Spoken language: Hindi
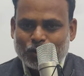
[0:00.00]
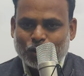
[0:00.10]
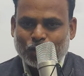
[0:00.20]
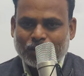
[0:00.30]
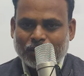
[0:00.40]

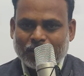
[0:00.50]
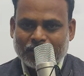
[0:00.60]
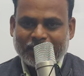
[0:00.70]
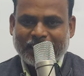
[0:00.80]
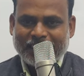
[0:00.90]
जो
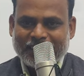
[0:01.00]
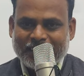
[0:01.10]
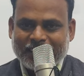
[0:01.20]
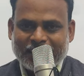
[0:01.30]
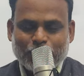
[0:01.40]
गेंदे
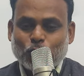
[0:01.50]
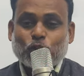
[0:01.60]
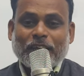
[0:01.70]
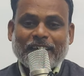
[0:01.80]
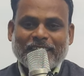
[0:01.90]
खेली वो
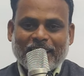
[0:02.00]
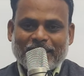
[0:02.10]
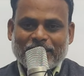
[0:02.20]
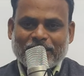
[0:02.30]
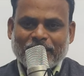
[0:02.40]

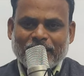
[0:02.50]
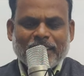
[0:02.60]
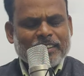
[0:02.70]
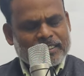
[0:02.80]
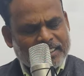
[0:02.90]
सैतालीस
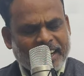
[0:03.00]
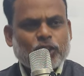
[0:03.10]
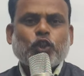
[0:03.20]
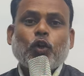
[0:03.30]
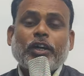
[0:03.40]

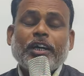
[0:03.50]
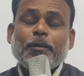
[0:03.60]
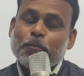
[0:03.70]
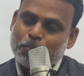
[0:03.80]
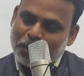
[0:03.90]
सात चौके
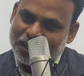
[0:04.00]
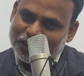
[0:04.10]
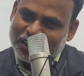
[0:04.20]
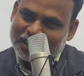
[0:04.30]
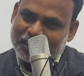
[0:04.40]
पांच
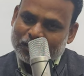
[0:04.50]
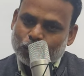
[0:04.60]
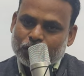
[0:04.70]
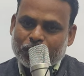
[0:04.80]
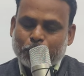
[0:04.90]
छक्के
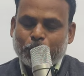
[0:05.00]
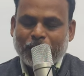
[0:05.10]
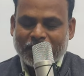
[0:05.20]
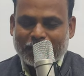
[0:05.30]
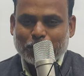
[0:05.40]
उनकी
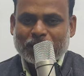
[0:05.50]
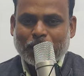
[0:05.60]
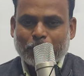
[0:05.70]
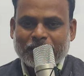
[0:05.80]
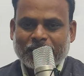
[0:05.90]
बैटिंग में
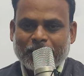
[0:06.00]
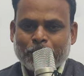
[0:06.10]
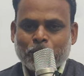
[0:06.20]
शामिल थे